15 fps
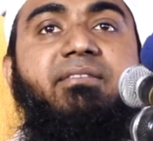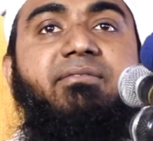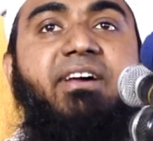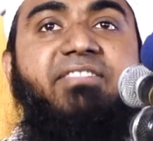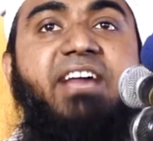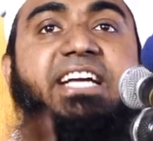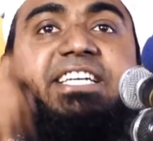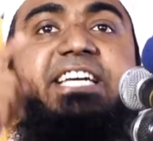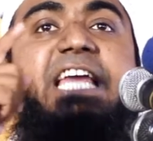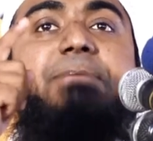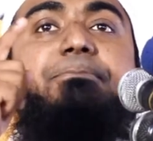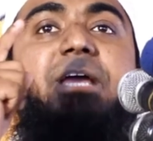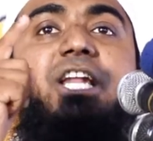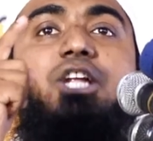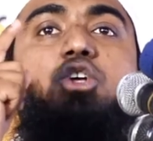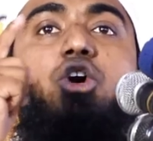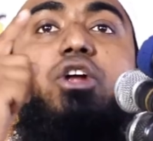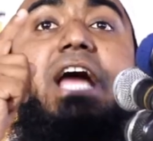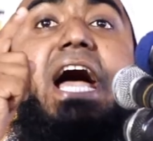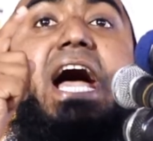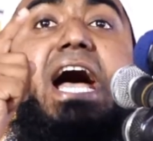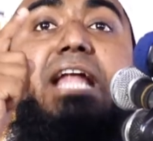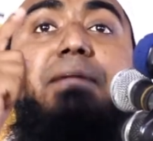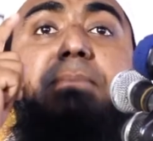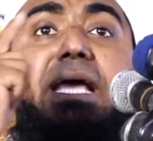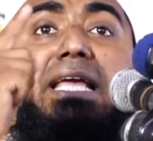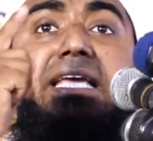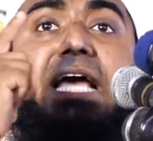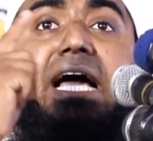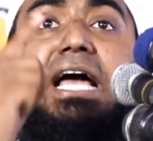ফাদাক্কির বিল কোরআন
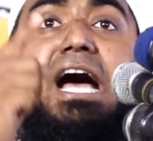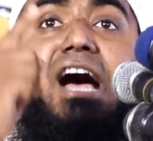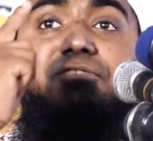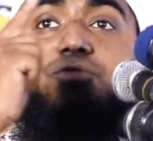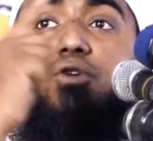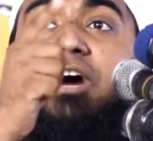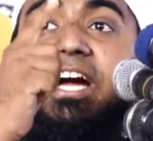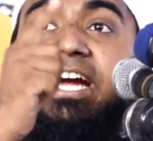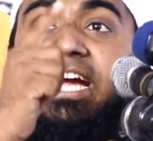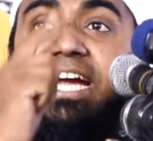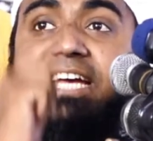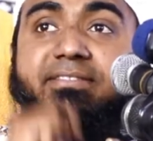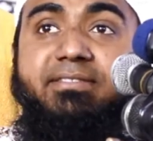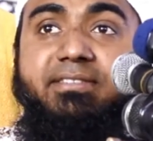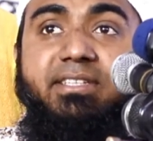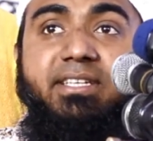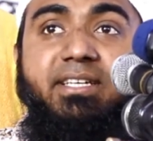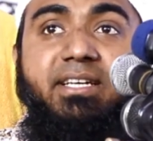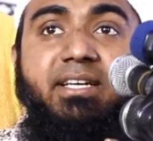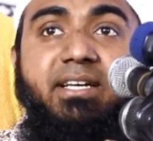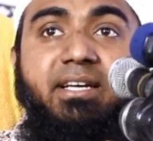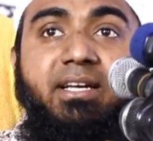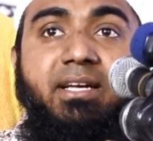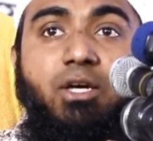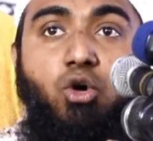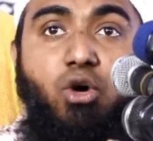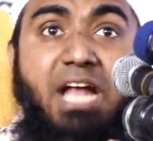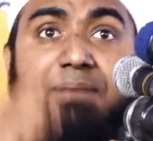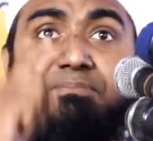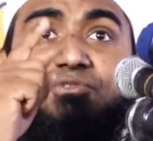মাইয়া খাফু আইদ
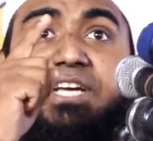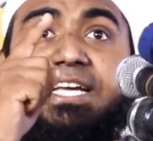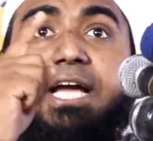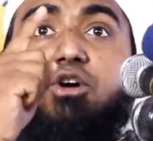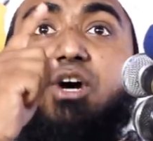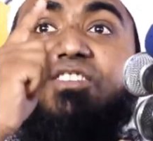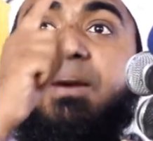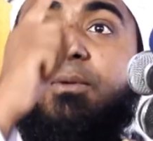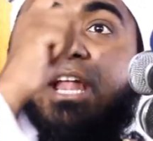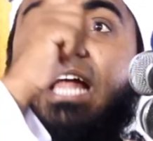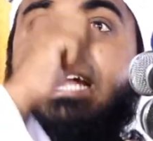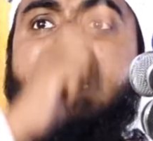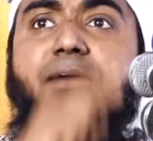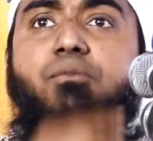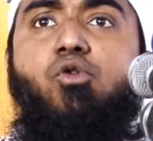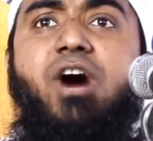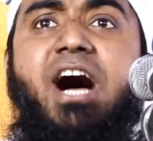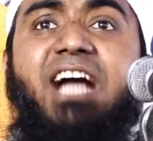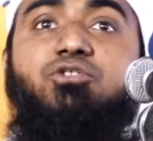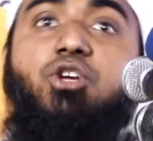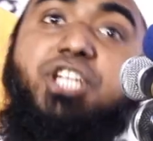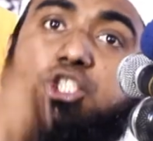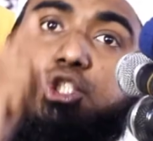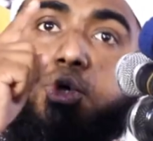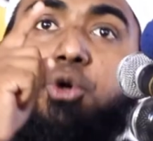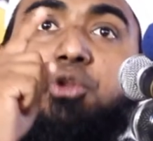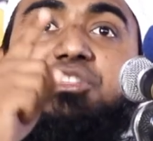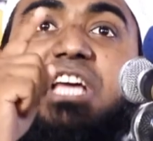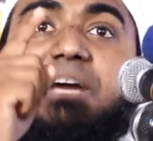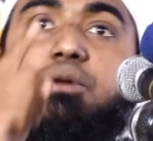কোরআন থেকে কথা বলার নাম ওয়াজ ওই যে
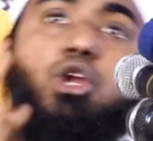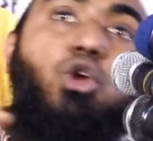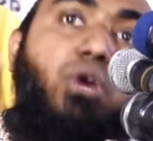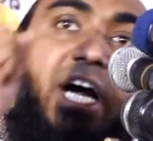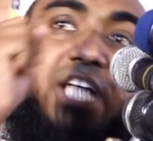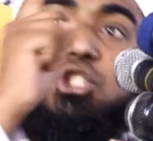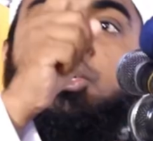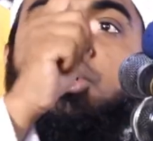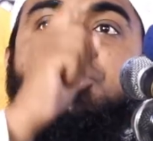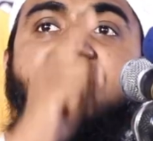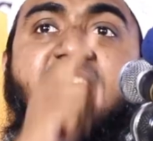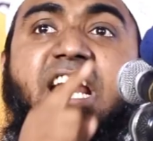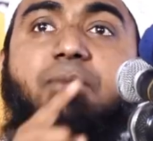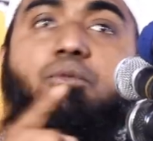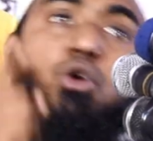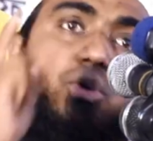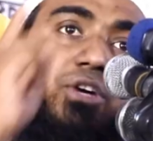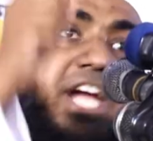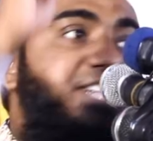সুর দিয়ে বলুক আর সুর সারা বলুক